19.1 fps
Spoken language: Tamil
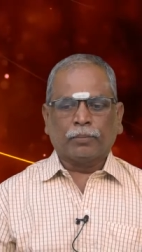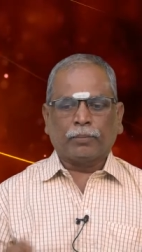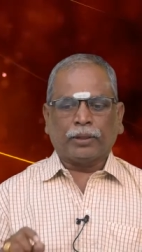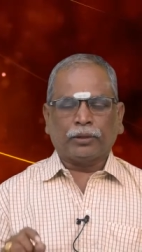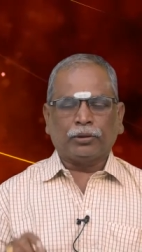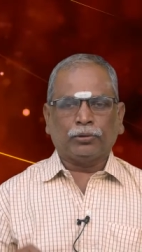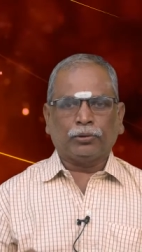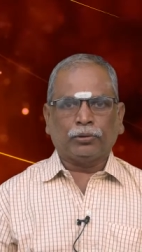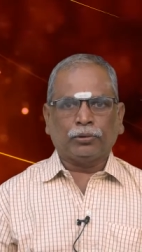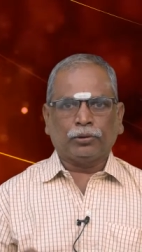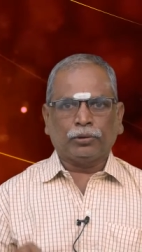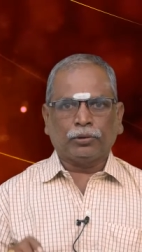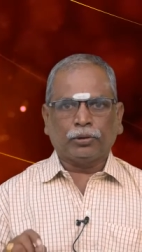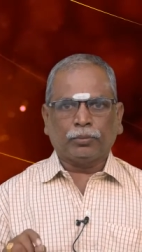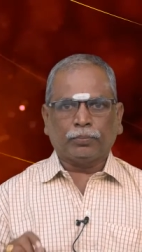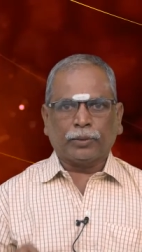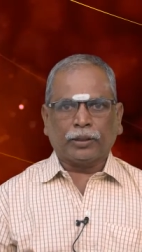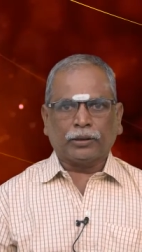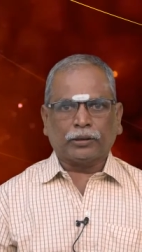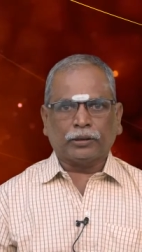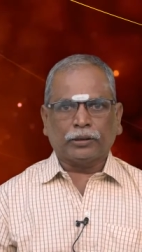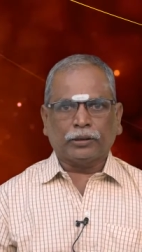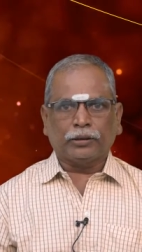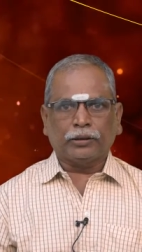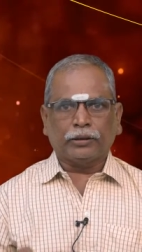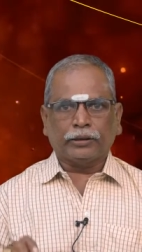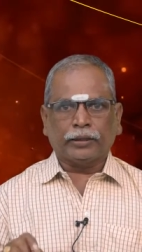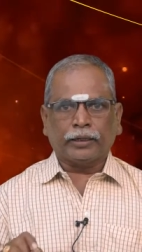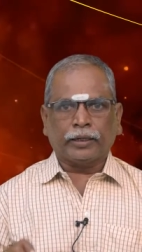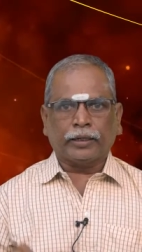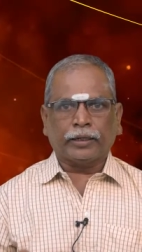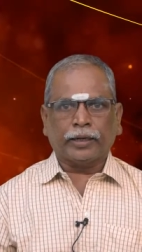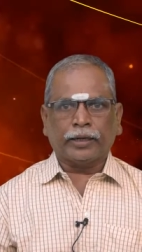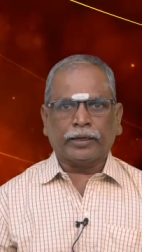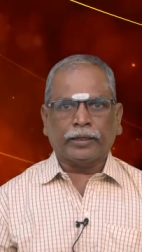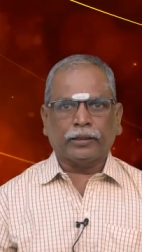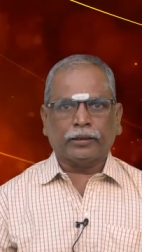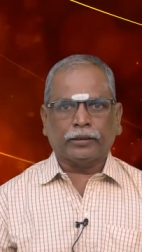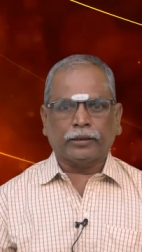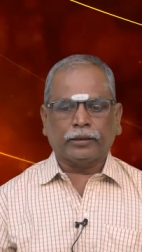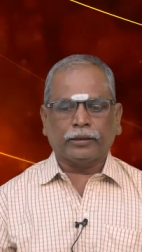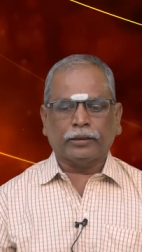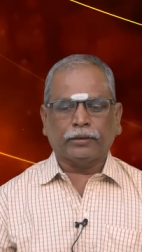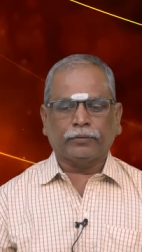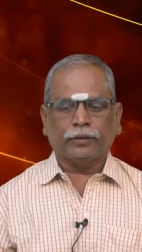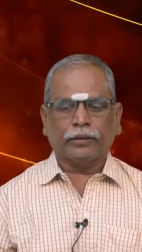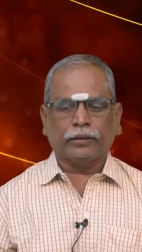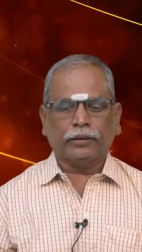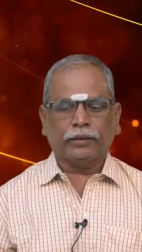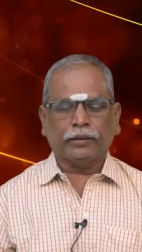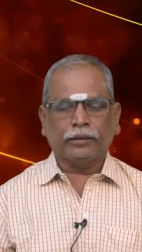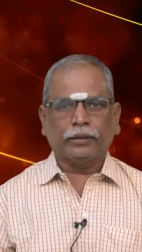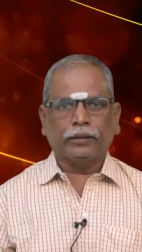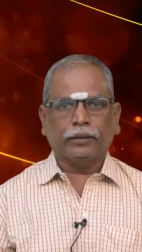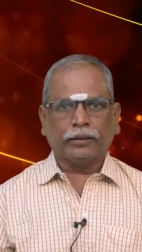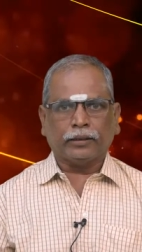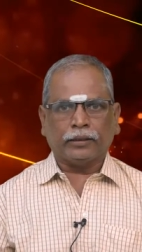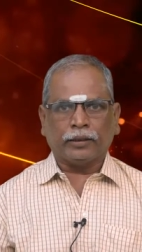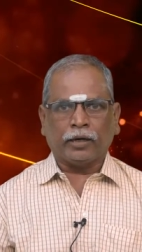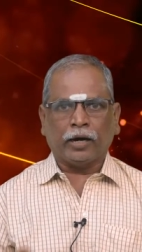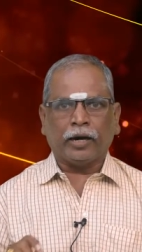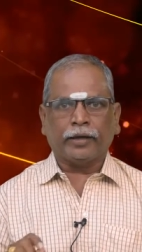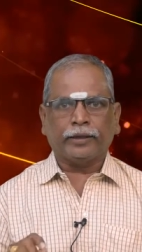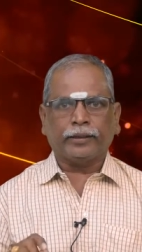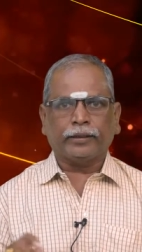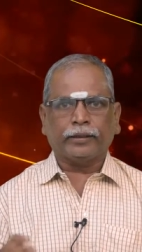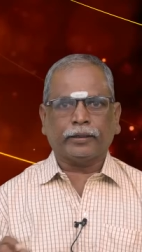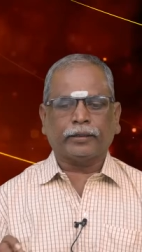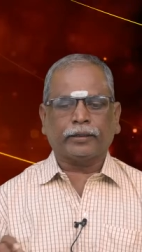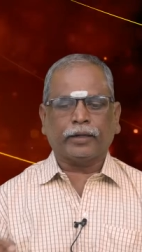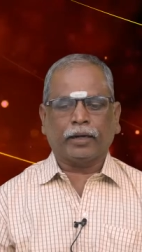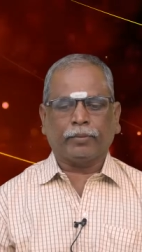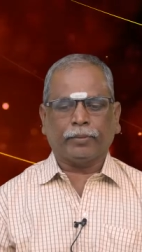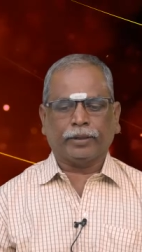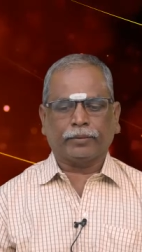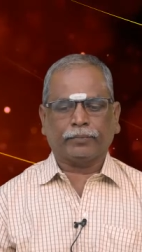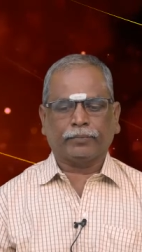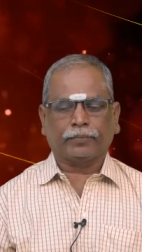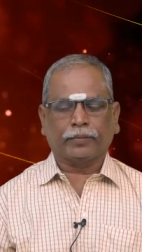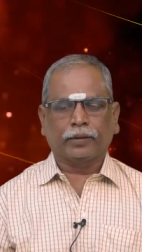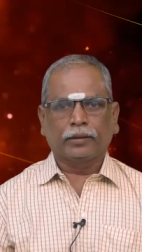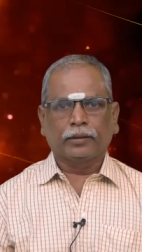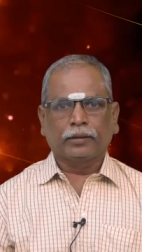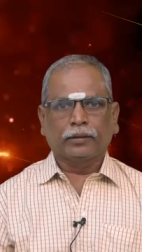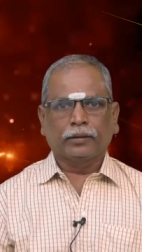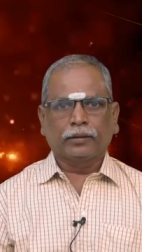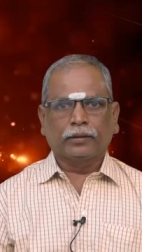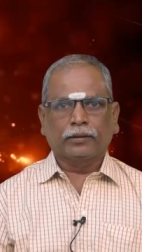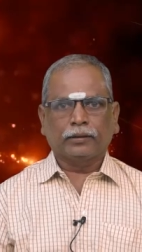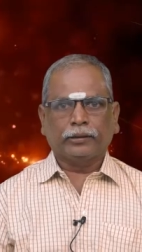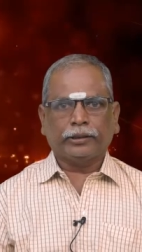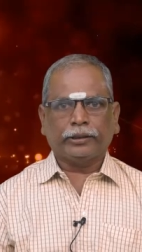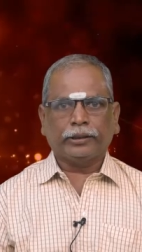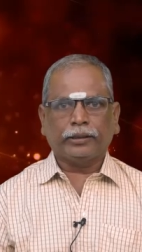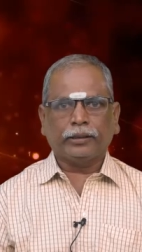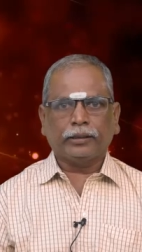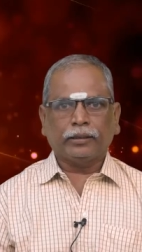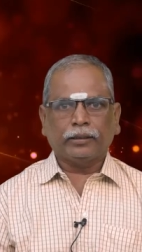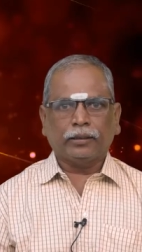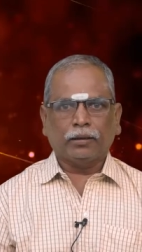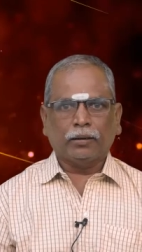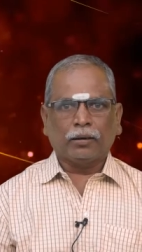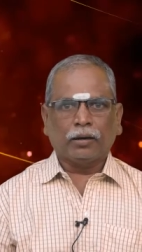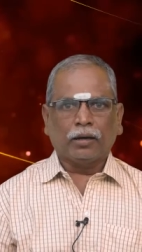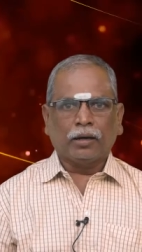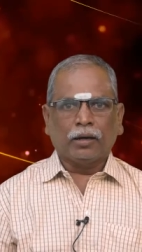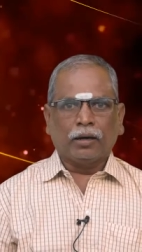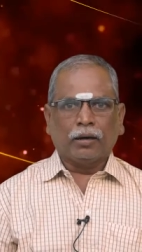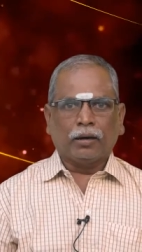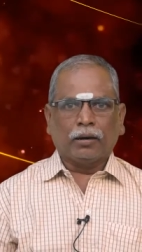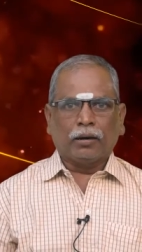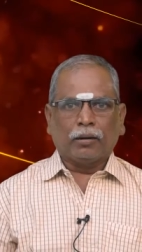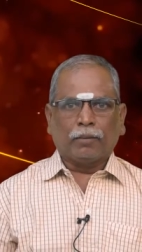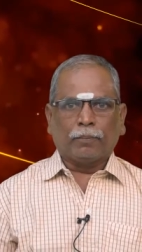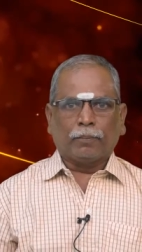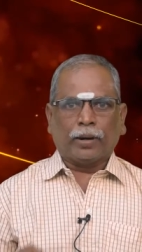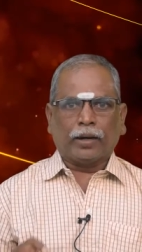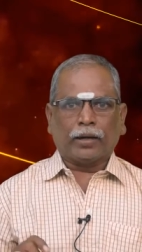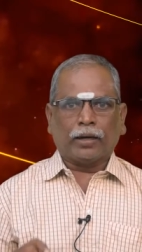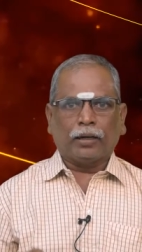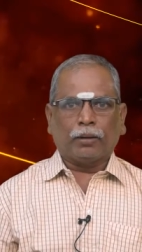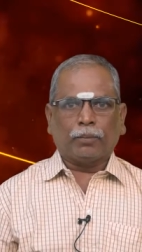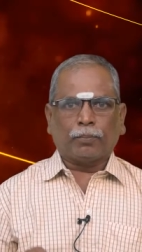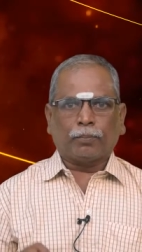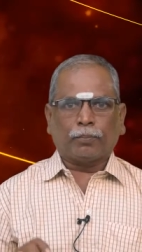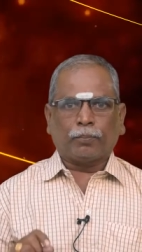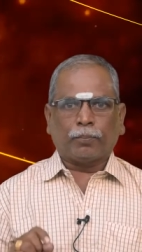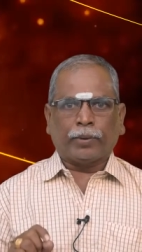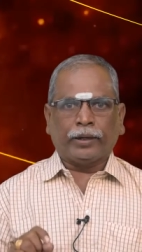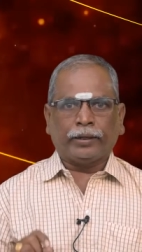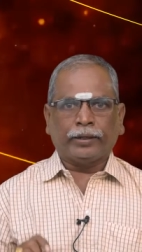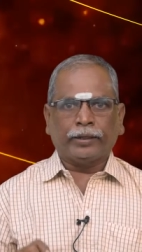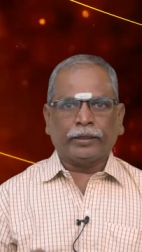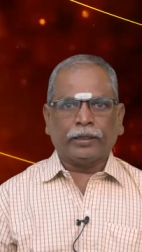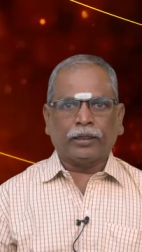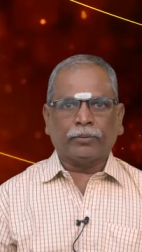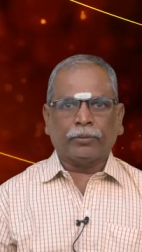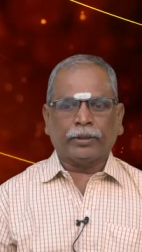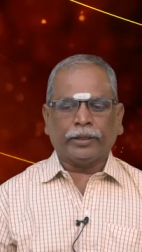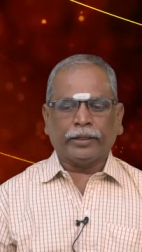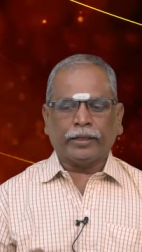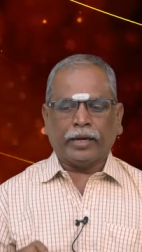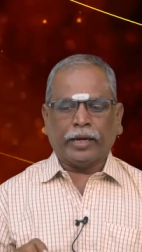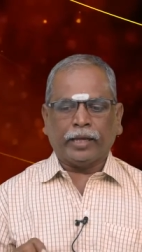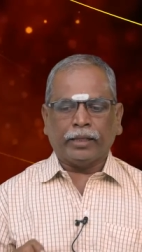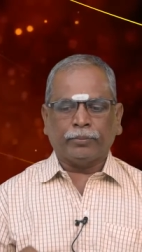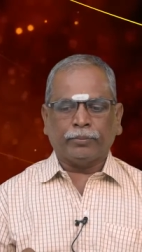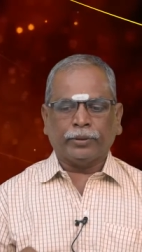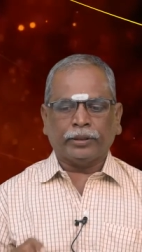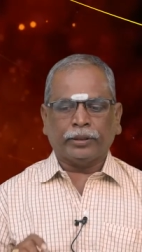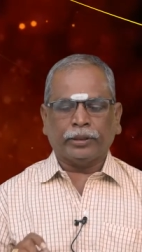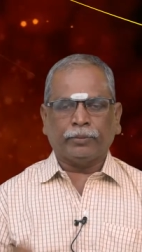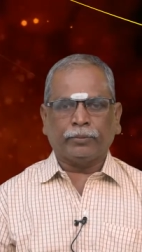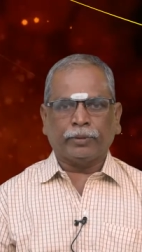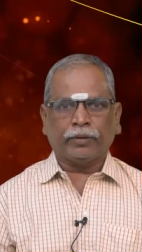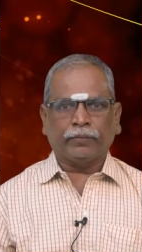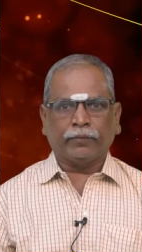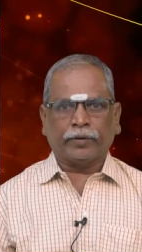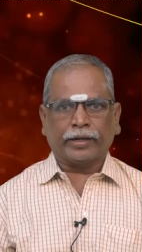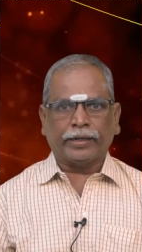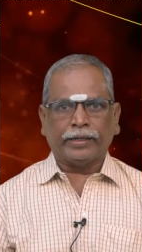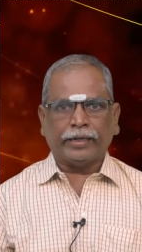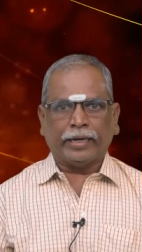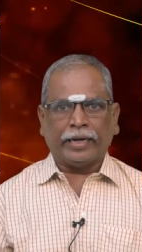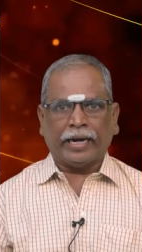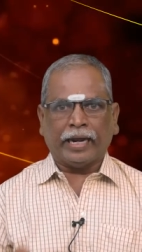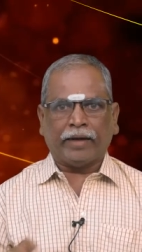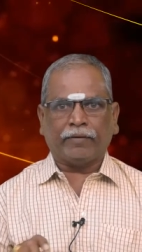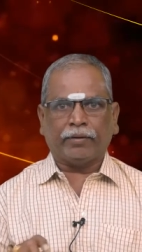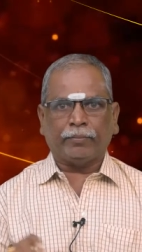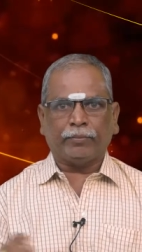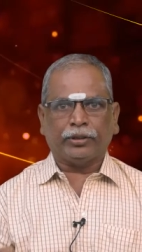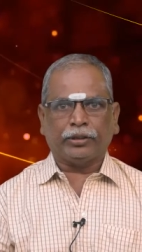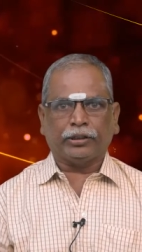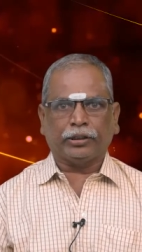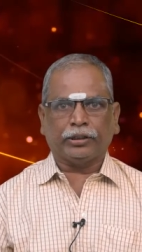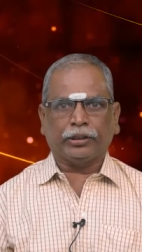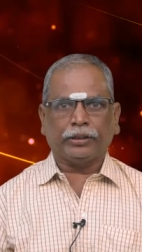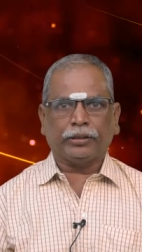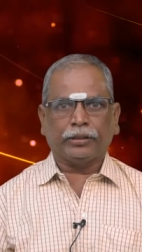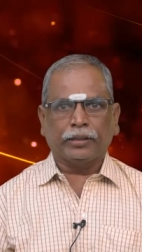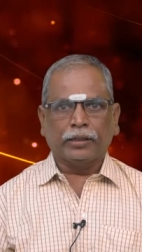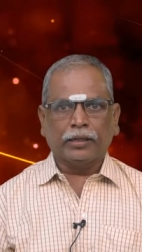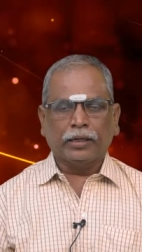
பதினொன்று பத்து இரண்டாயிரத்தி இருபது ஞாயிற்றுக்கிழமை திதி பகல் பன்னிரண்டு மணி ஐம்பது நிமிடம் வரை நவமி திதி